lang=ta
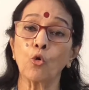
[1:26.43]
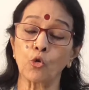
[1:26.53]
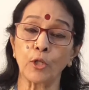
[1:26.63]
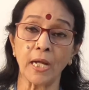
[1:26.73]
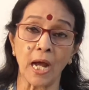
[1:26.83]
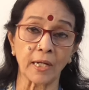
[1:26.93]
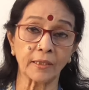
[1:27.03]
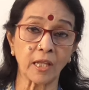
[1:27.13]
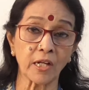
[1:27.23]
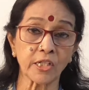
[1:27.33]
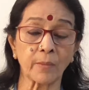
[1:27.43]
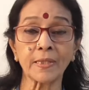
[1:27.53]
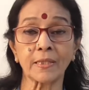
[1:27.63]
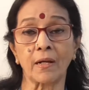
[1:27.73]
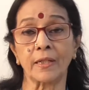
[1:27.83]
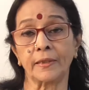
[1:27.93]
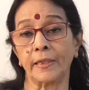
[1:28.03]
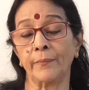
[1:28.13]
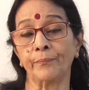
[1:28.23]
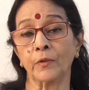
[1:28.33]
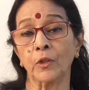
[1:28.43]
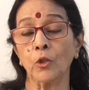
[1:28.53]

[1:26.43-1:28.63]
உங்களுடைய அர்த்தாஷ்டம ஸ்தானத்தையும்